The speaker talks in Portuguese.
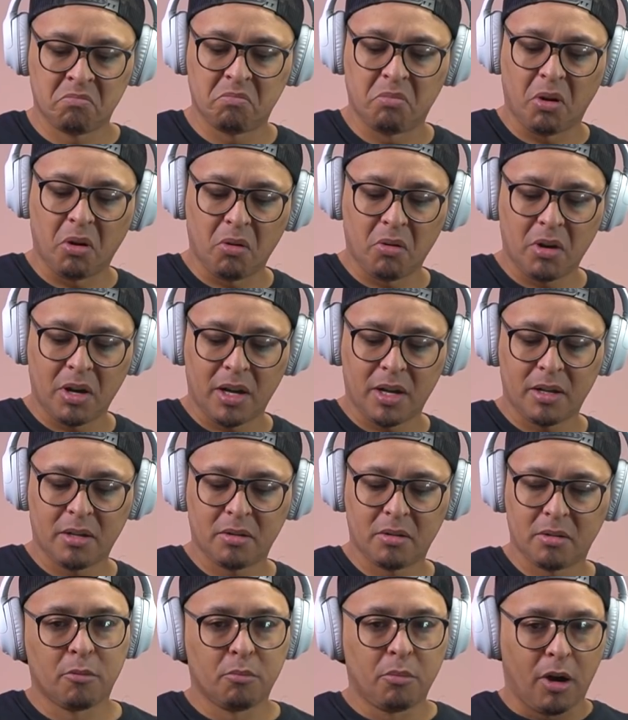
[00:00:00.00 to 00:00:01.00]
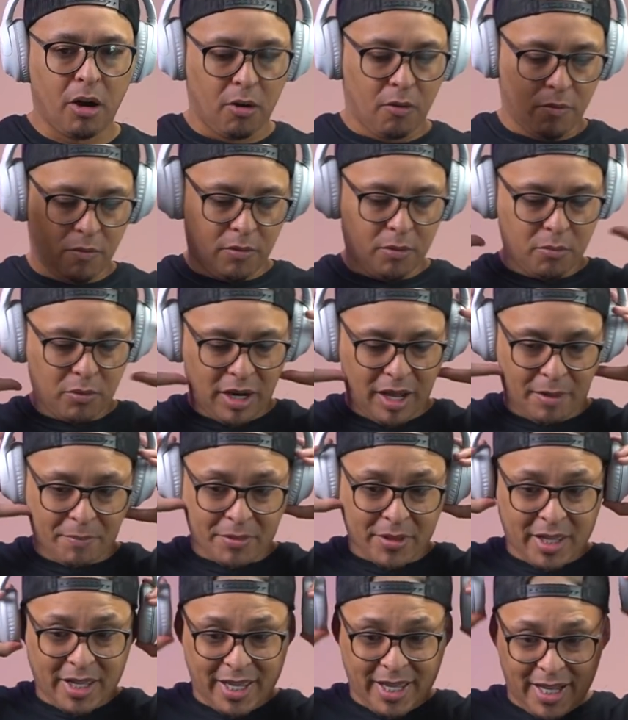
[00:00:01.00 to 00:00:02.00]
Porra. Bom, vamos lá.
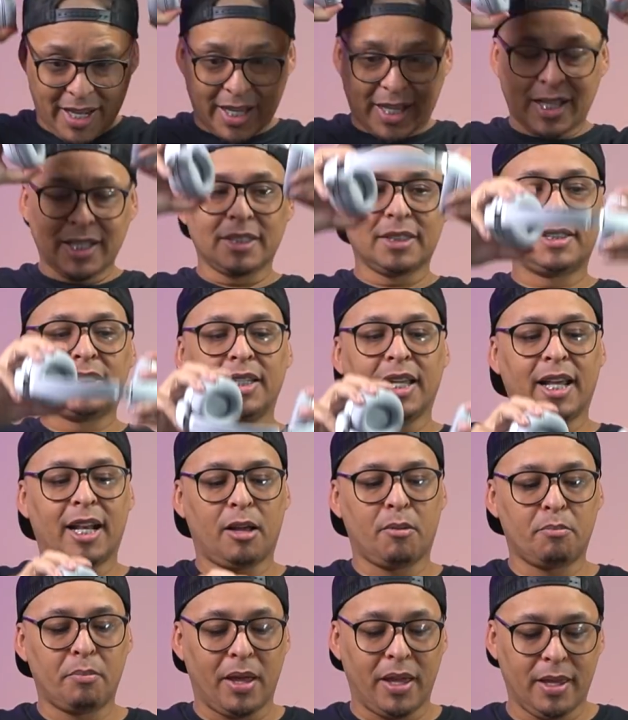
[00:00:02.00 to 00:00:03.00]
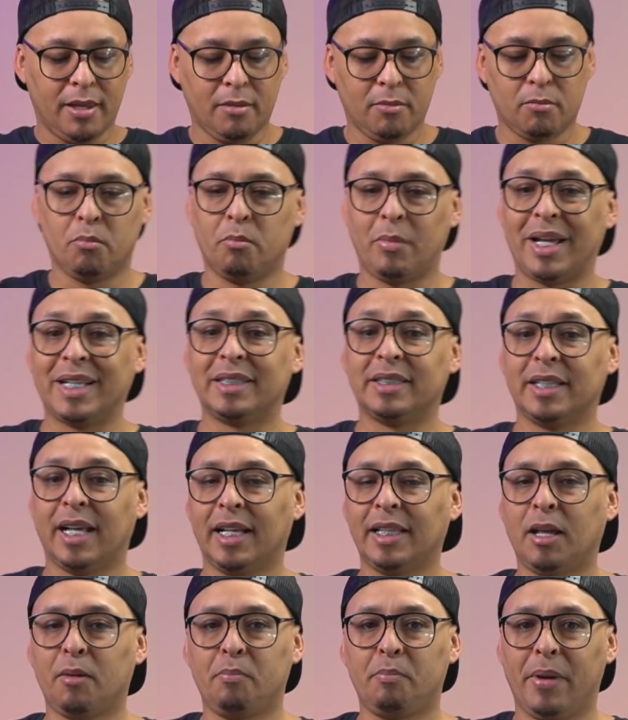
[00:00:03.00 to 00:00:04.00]
Ele cancela bem, mas
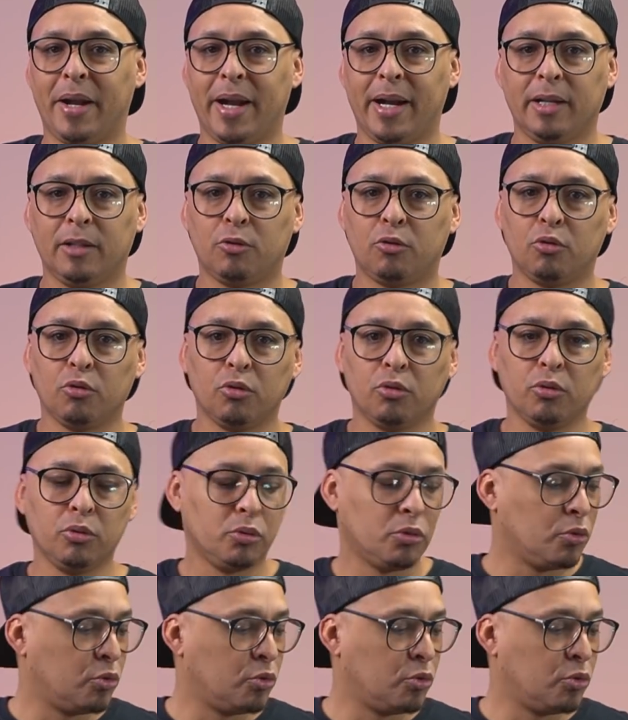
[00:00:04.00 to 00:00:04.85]
nada perto